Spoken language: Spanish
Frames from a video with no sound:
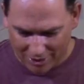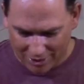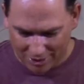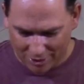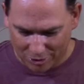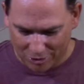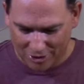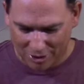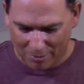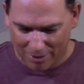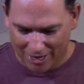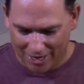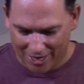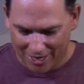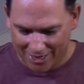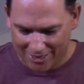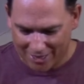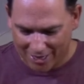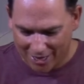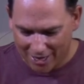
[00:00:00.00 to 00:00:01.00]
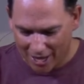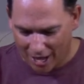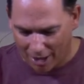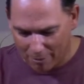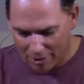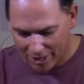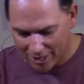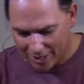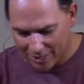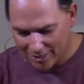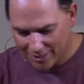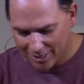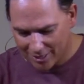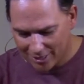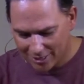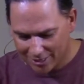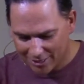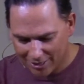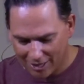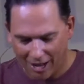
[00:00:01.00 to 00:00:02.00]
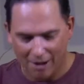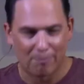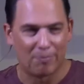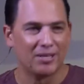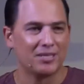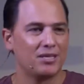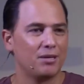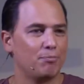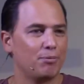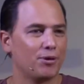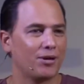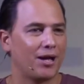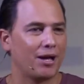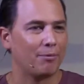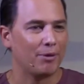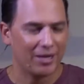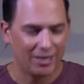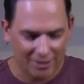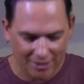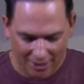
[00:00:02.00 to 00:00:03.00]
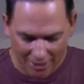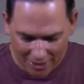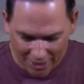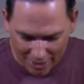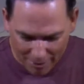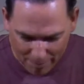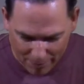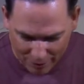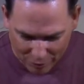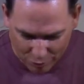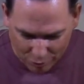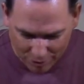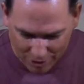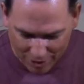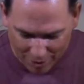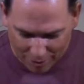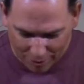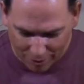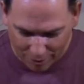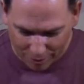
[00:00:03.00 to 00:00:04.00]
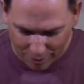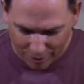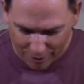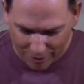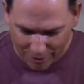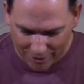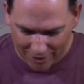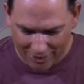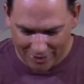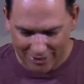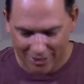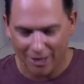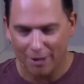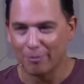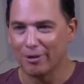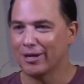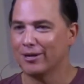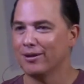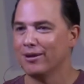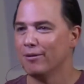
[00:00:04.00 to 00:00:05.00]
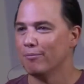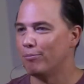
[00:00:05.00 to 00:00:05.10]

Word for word: Entonces te imaginas ahí, a ver, este al principio era, a ver, ¿este tiene pezuña o no? Y este, a ver,